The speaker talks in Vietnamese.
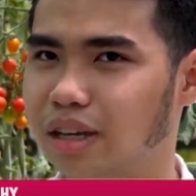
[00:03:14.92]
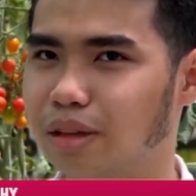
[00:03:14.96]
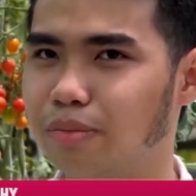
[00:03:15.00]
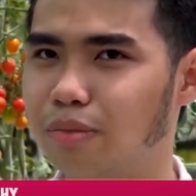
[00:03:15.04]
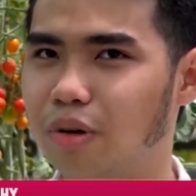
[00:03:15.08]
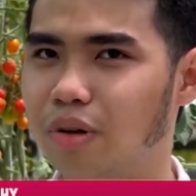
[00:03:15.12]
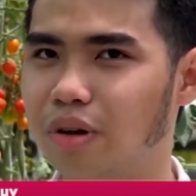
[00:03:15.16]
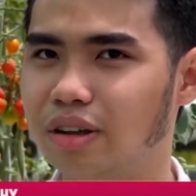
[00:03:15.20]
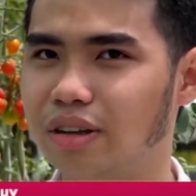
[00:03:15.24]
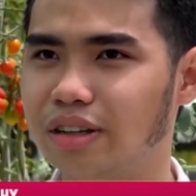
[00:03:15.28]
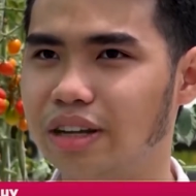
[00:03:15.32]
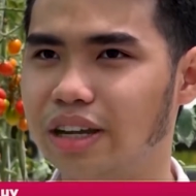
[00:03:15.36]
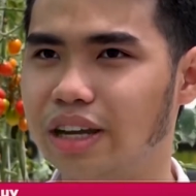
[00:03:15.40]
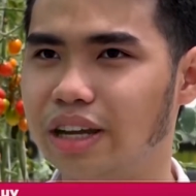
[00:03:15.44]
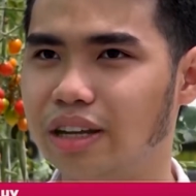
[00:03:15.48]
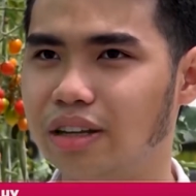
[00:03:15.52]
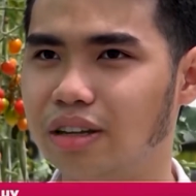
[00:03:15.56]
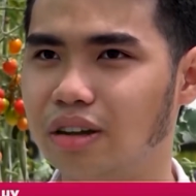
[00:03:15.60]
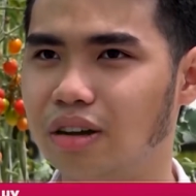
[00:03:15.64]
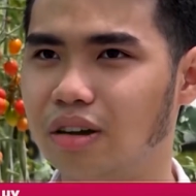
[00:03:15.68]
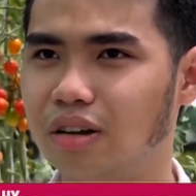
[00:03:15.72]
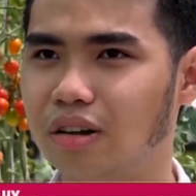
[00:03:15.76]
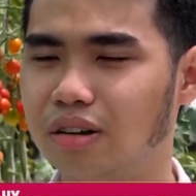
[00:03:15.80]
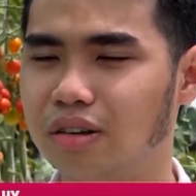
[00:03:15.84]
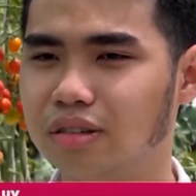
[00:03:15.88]
cái mô hình này
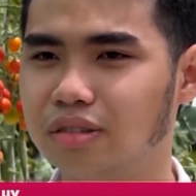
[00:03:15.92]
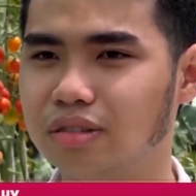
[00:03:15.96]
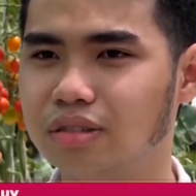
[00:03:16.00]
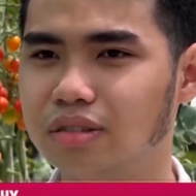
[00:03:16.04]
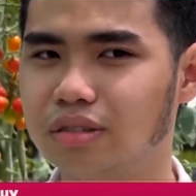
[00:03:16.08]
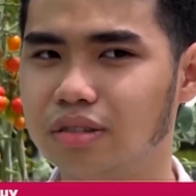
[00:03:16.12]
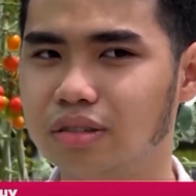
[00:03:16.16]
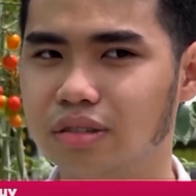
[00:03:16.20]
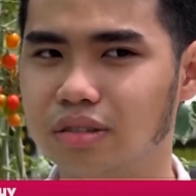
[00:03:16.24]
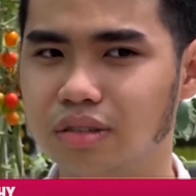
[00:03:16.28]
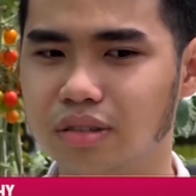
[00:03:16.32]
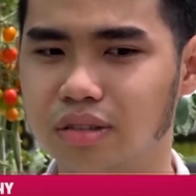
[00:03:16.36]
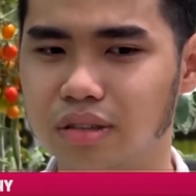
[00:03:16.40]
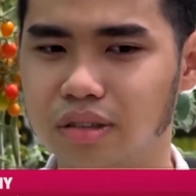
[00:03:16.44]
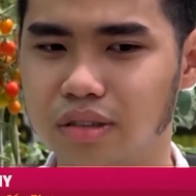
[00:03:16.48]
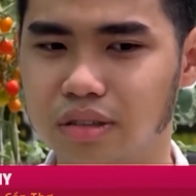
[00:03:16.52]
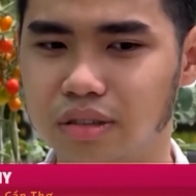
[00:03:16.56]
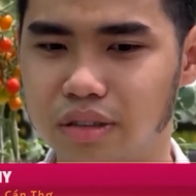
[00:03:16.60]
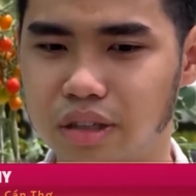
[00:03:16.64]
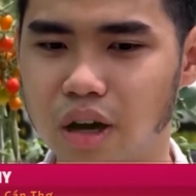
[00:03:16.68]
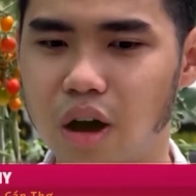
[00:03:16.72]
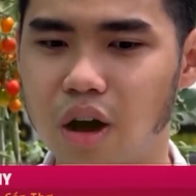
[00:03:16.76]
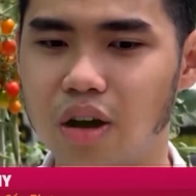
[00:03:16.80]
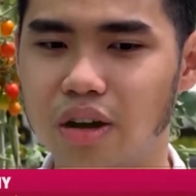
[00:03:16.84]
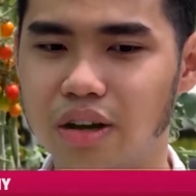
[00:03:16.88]
nó
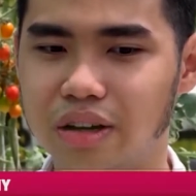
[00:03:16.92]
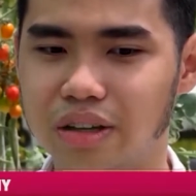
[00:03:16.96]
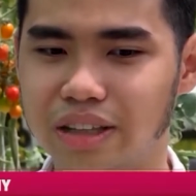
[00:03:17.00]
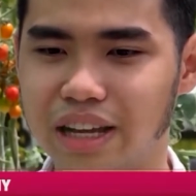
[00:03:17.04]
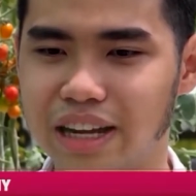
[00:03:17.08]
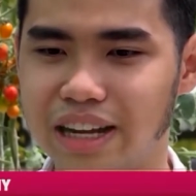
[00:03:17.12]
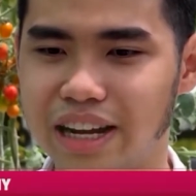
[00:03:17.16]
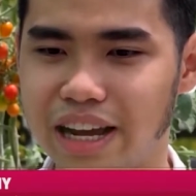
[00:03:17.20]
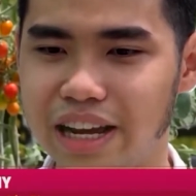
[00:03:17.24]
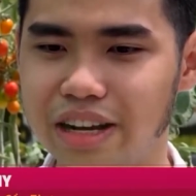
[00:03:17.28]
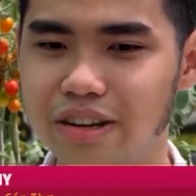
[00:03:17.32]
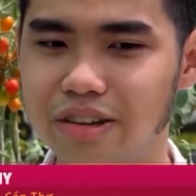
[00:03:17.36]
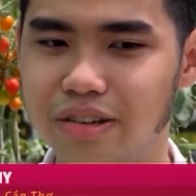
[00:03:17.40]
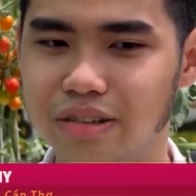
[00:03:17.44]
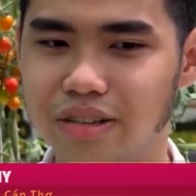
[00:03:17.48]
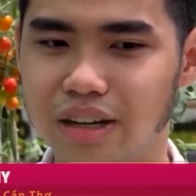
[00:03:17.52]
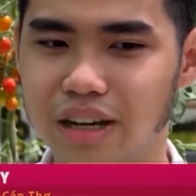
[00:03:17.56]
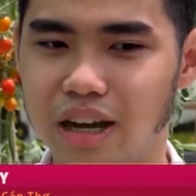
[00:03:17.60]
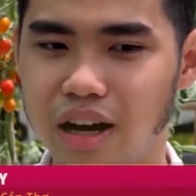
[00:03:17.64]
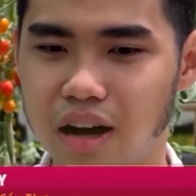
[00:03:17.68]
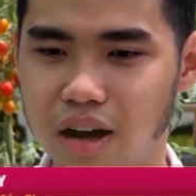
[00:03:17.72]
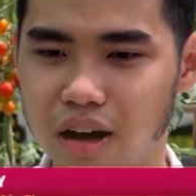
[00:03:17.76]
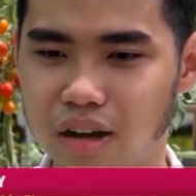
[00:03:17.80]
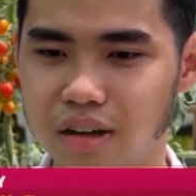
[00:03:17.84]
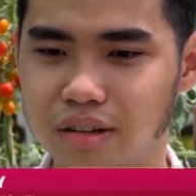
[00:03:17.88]
cho người ta thấy được
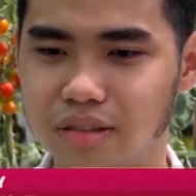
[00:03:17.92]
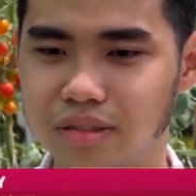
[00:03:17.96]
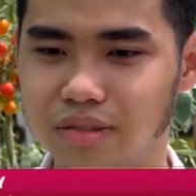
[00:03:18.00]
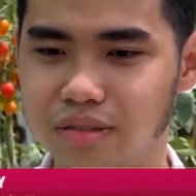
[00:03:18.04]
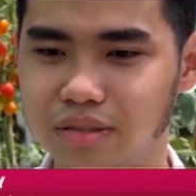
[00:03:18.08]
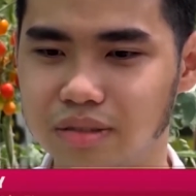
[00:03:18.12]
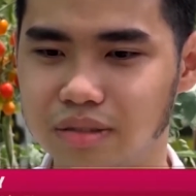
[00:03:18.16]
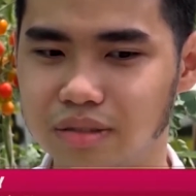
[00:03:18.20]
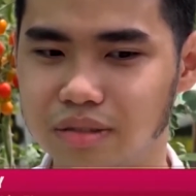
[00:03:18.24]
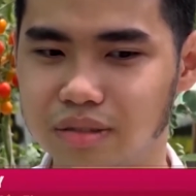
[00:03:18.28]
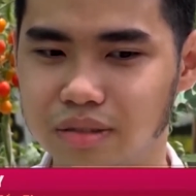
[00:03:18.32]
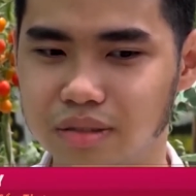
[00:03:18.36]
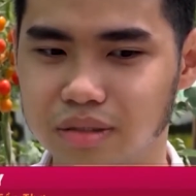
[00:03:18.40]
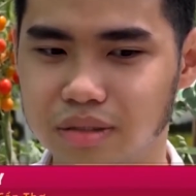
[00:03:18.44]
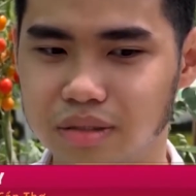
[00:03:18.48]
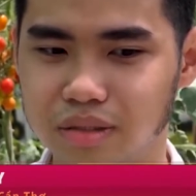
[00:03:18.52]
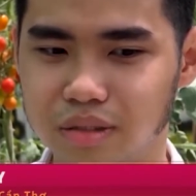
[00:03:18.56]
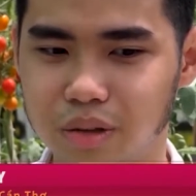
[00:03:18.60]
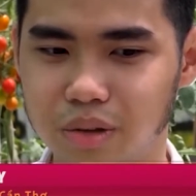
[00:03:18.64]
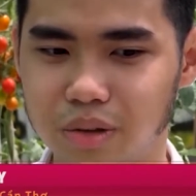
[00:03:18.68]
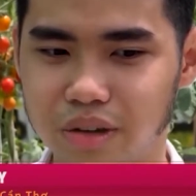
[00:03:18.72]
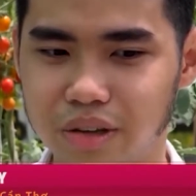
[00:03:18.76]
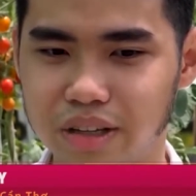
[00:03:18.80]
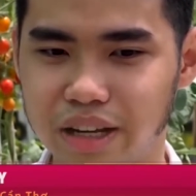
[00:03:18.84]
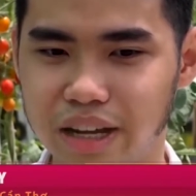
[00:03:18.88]
là ờ ừ,
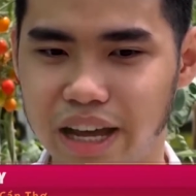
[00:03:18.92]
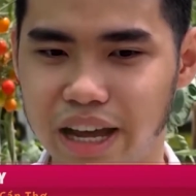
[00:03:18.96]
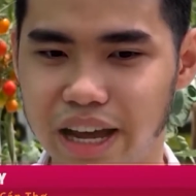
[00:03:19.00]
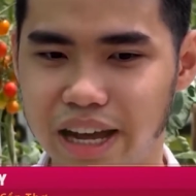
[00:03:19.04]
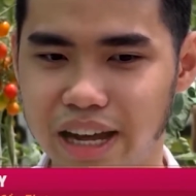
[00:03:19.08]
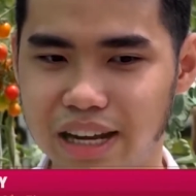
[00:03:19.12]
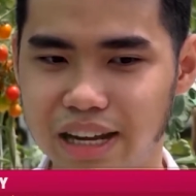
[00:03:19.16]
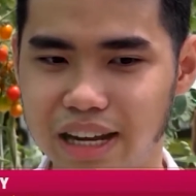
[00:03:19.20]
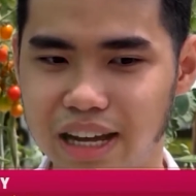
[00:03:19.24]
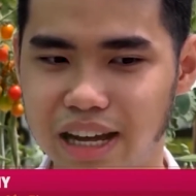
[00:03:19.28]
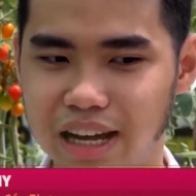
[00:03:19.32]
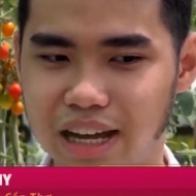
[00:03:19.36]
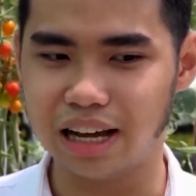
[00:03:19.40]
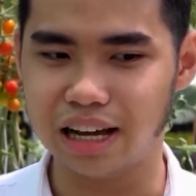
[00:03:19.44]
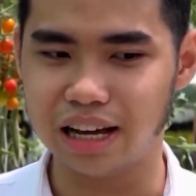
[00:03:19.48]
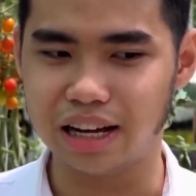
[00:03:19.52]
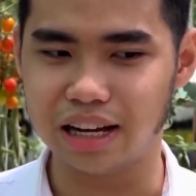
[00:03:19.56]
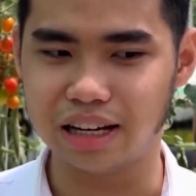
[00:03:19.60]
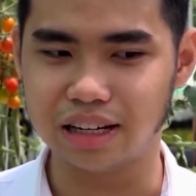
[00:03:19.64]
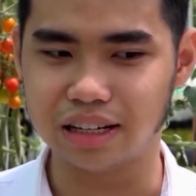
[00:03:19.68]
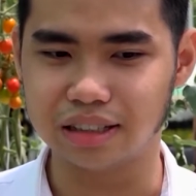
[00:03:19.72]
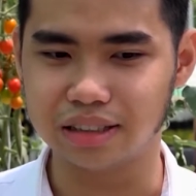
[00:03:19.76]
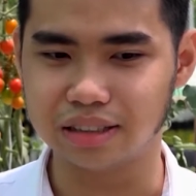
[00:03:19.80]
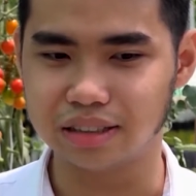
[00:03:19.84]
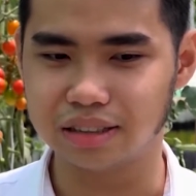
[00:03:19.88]
tôi có thể
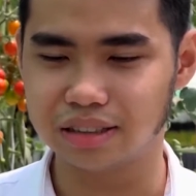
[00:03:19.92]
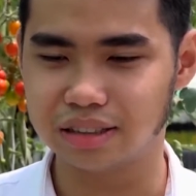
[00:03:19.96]
là